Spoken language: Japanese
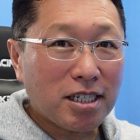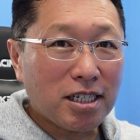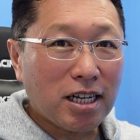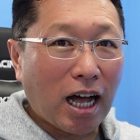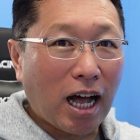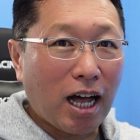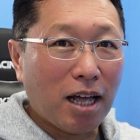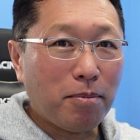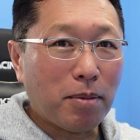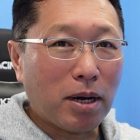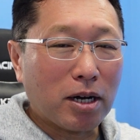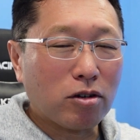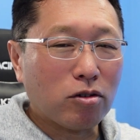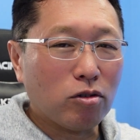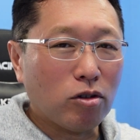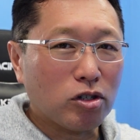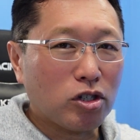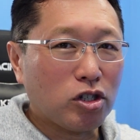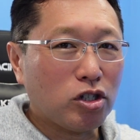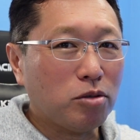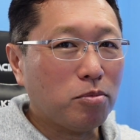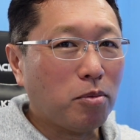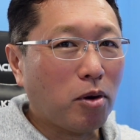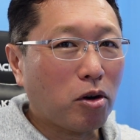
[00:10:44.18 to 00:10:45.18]
しい
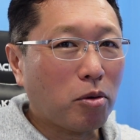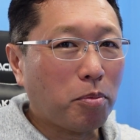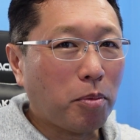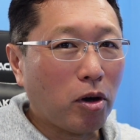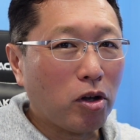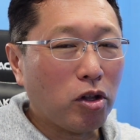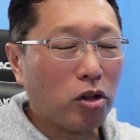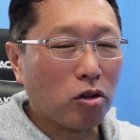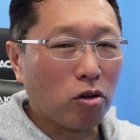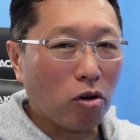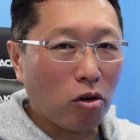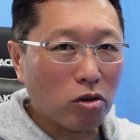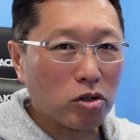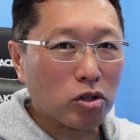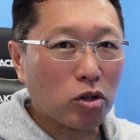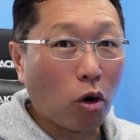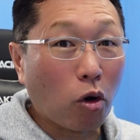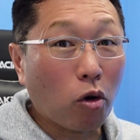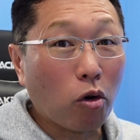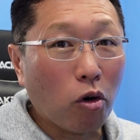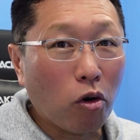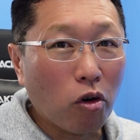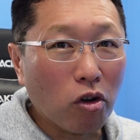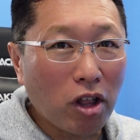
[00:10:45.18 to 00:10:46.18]
iMac の注目ポイント
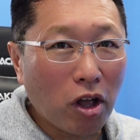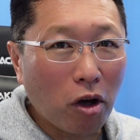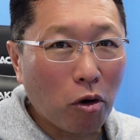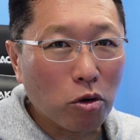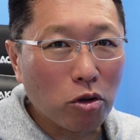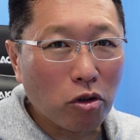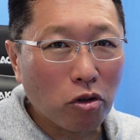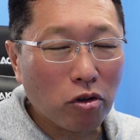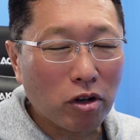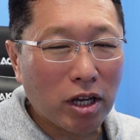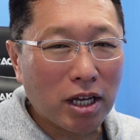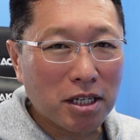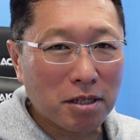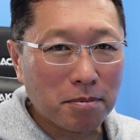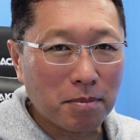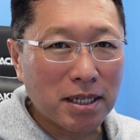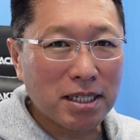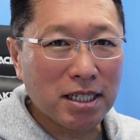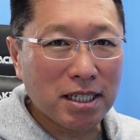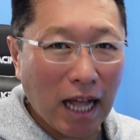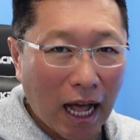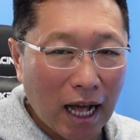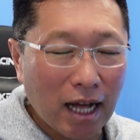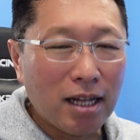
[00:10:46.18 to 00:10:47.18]
を速報でお届
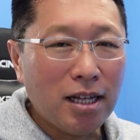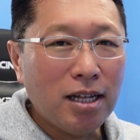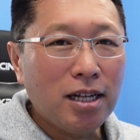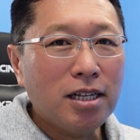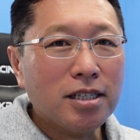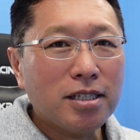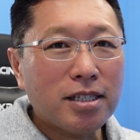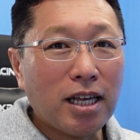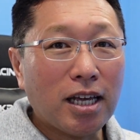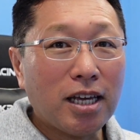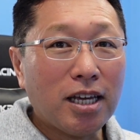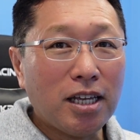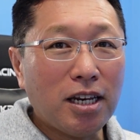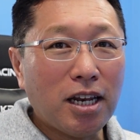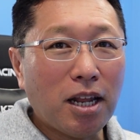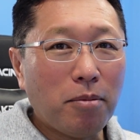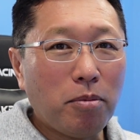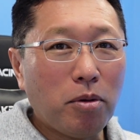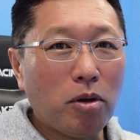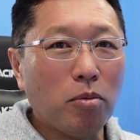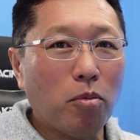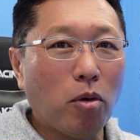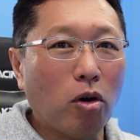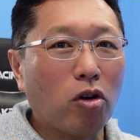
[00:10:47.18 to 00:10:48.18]
けしました。製
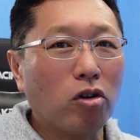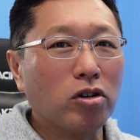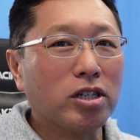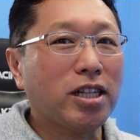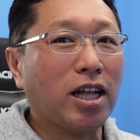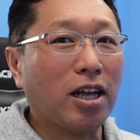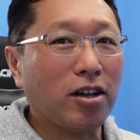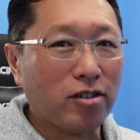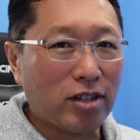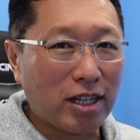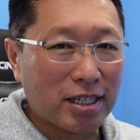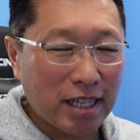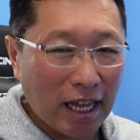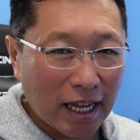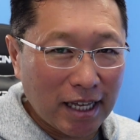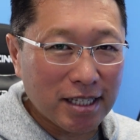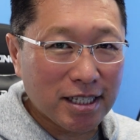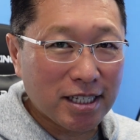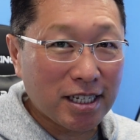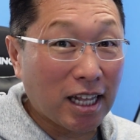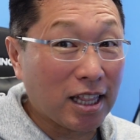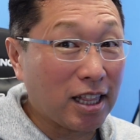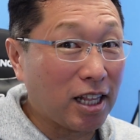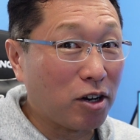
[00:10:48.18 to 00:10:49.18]
品レビューもご期待くだ
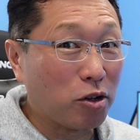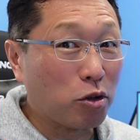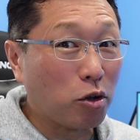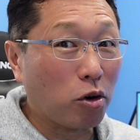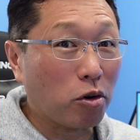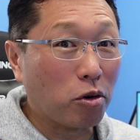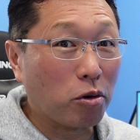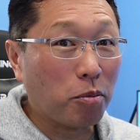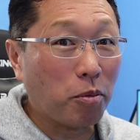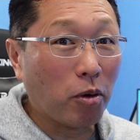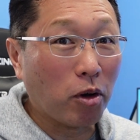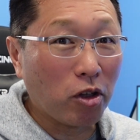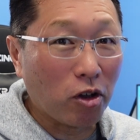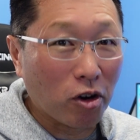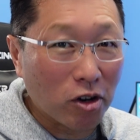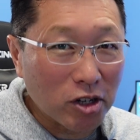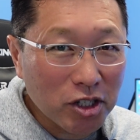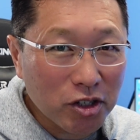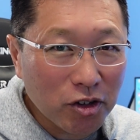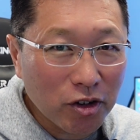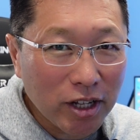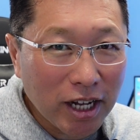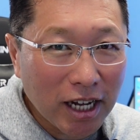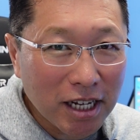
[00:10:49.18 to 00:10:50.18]
さい。チャンネル登録も
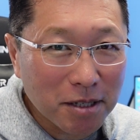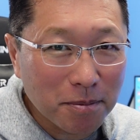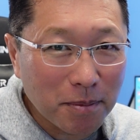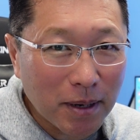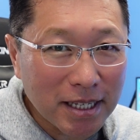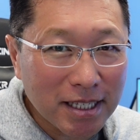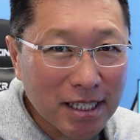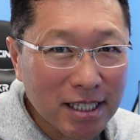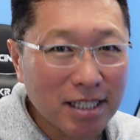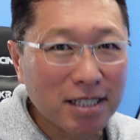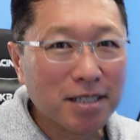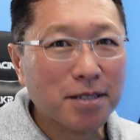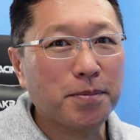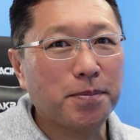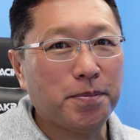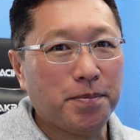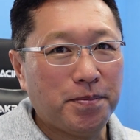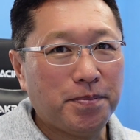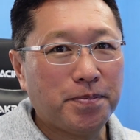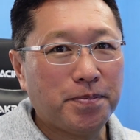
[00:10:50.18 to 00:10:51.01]
よろしくお願いします。